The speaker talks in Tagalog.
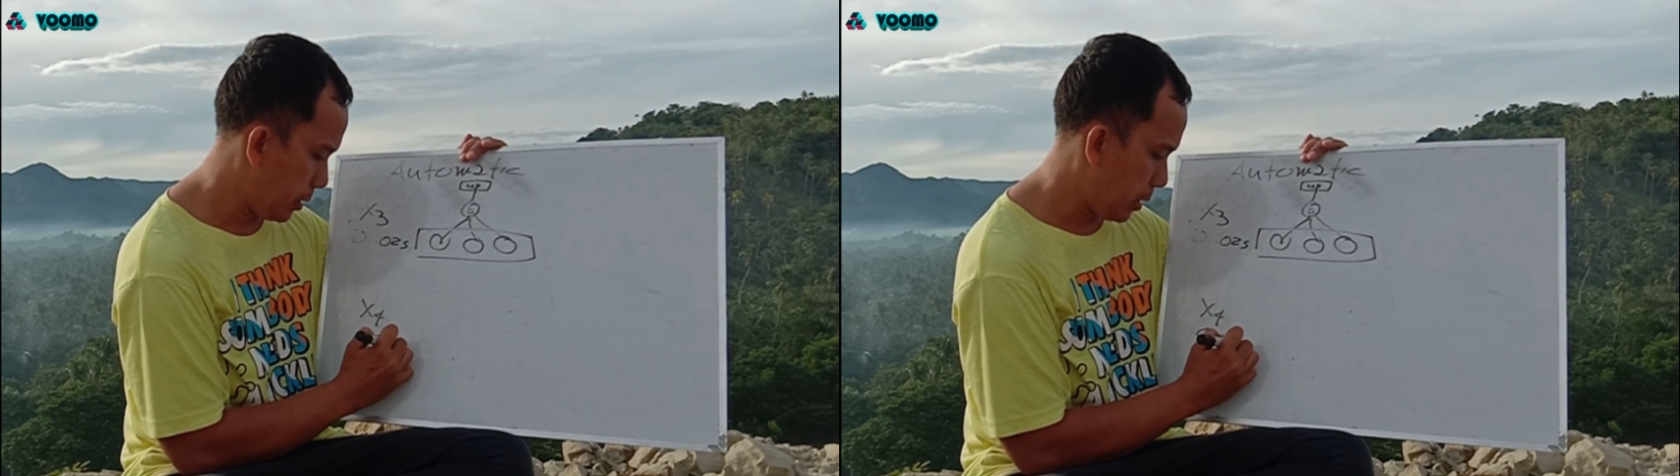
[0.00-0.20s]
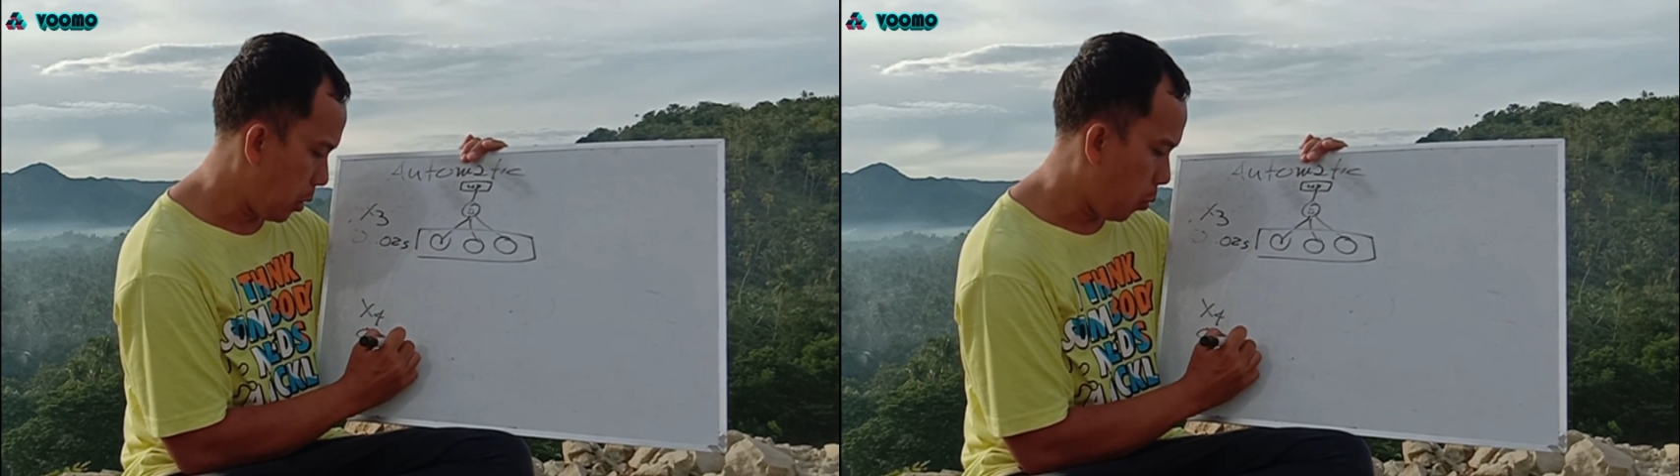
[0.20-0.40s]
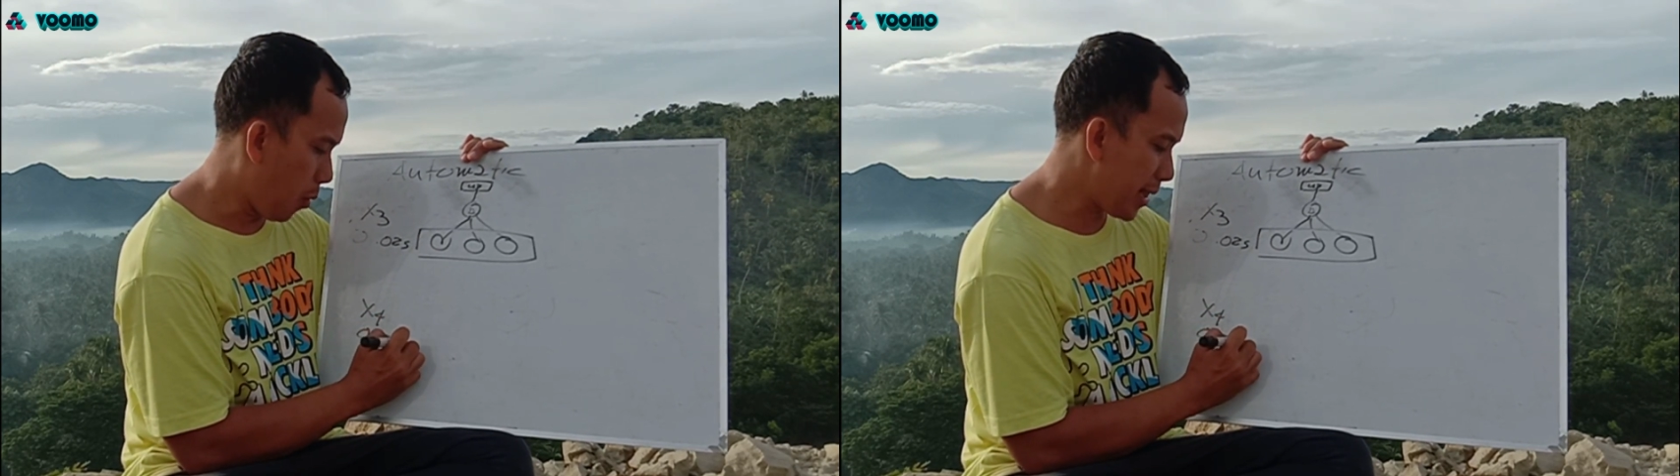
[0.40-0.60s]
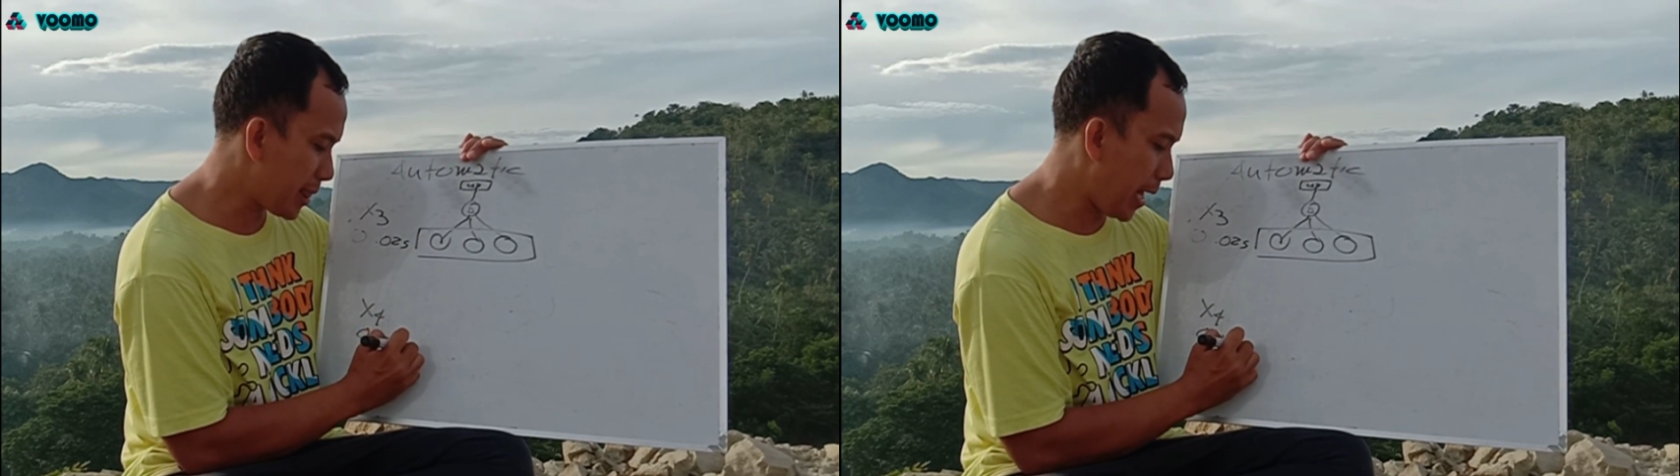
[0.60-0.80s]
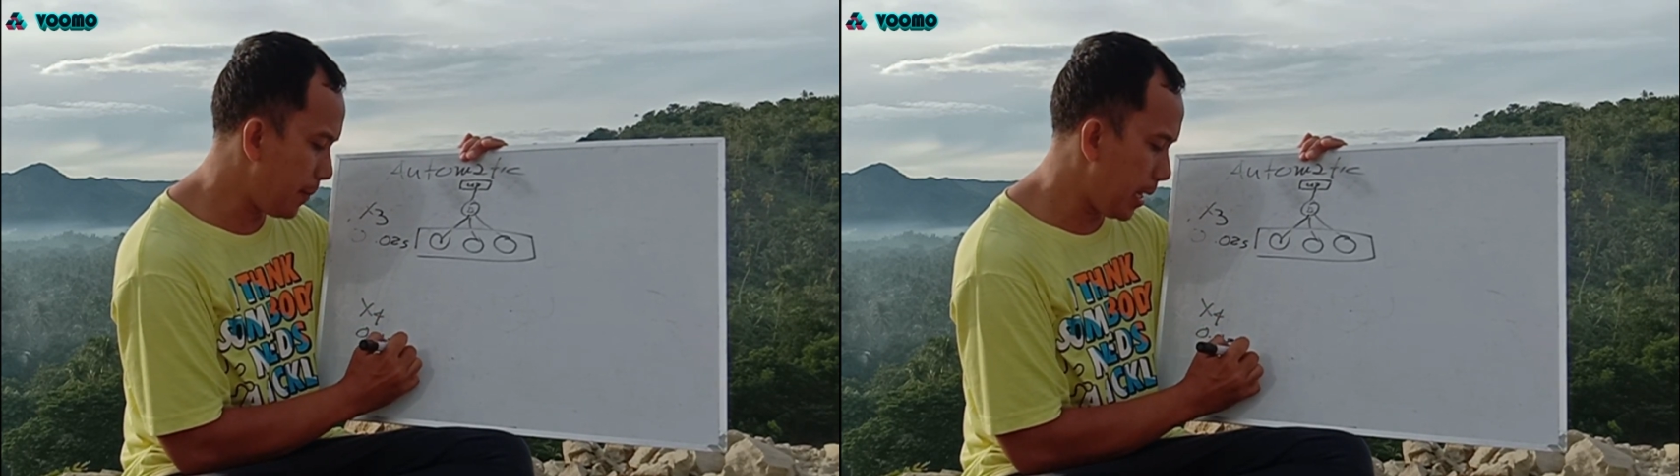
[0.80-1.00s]
one
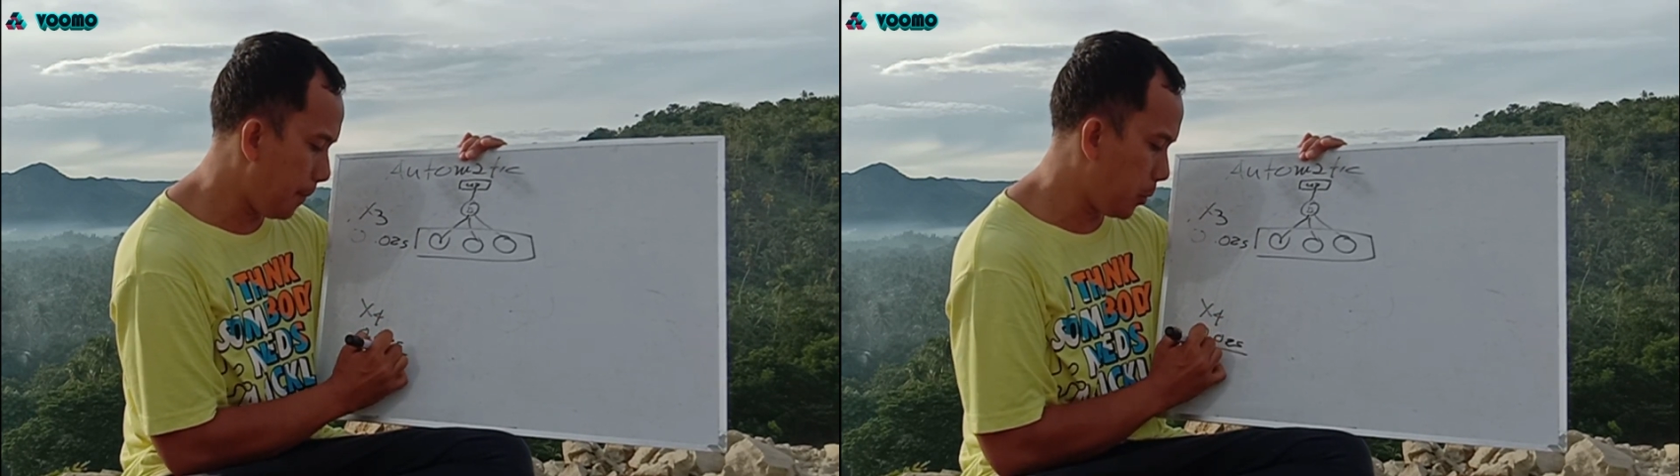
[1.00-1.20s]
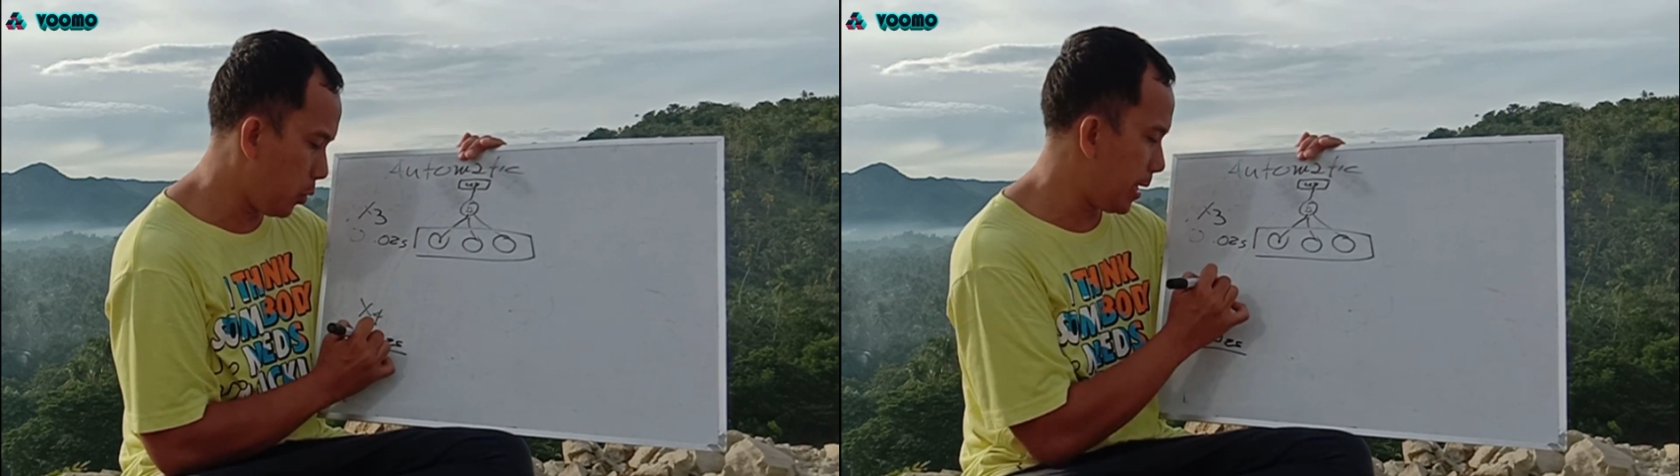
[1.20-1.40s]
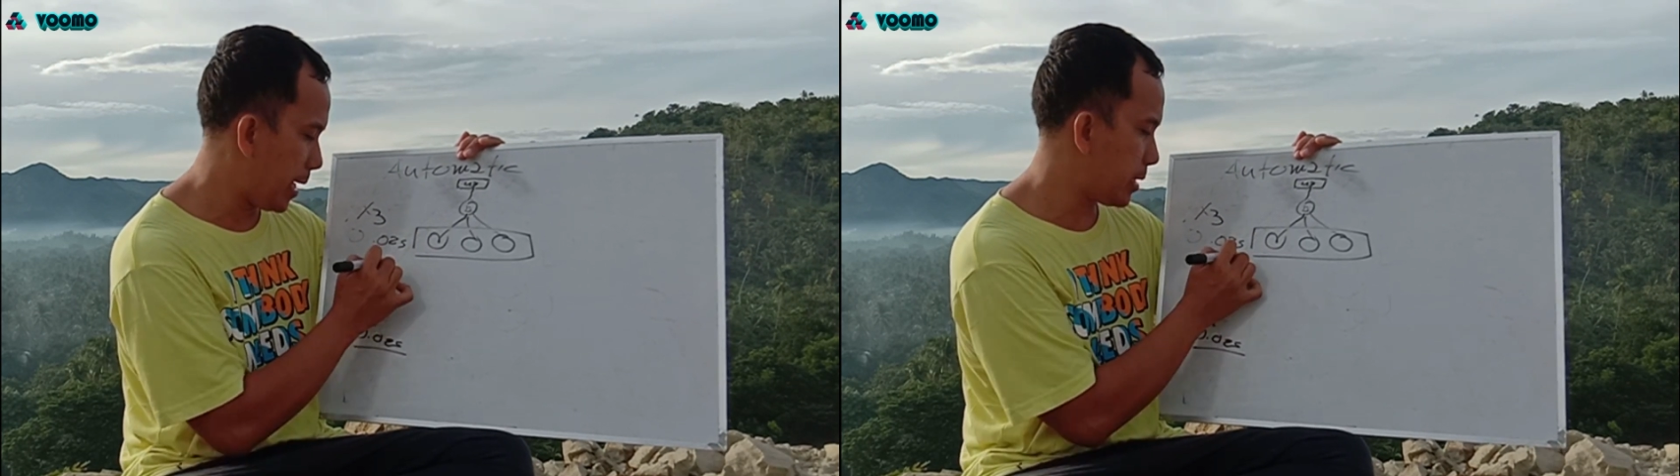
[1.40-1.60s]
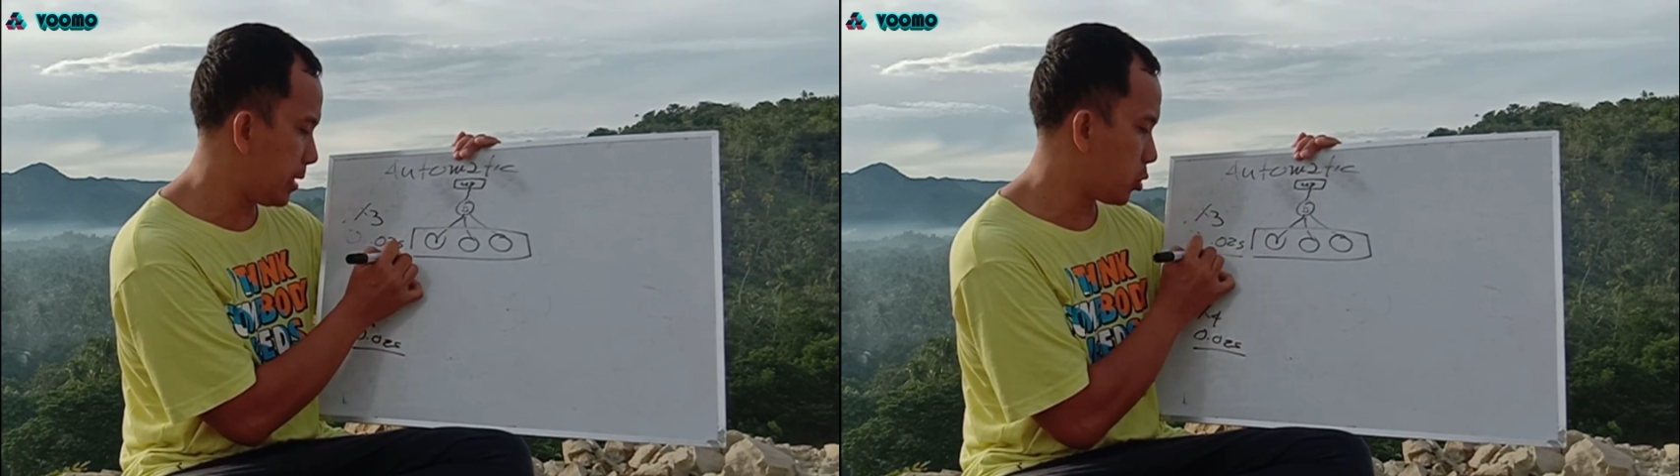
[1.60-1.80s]
time lang po natin